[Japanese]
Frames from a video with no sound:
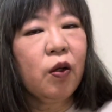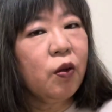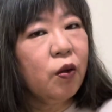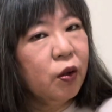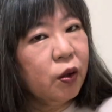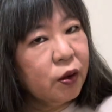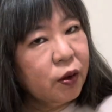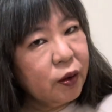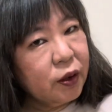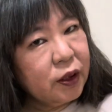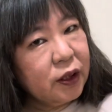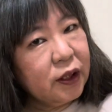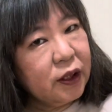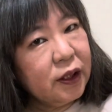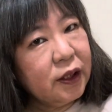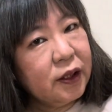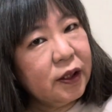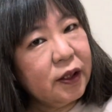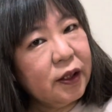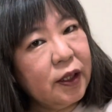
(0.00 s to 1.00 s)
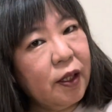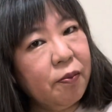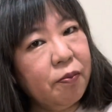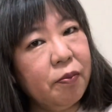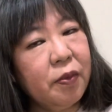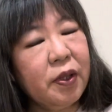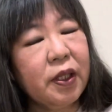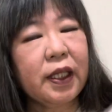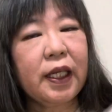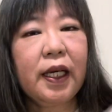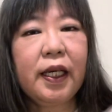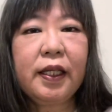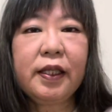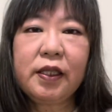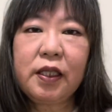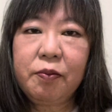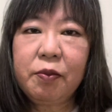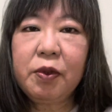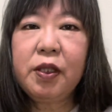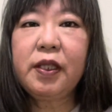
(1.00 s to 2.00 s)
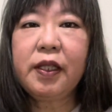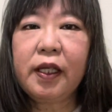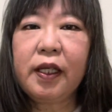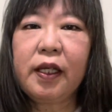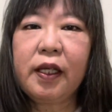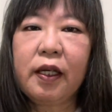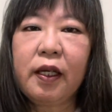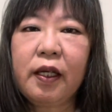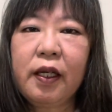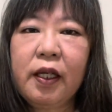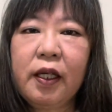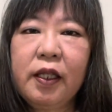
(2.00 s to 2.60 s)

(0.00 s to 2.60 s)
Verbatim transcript: 今年1年見返してみて、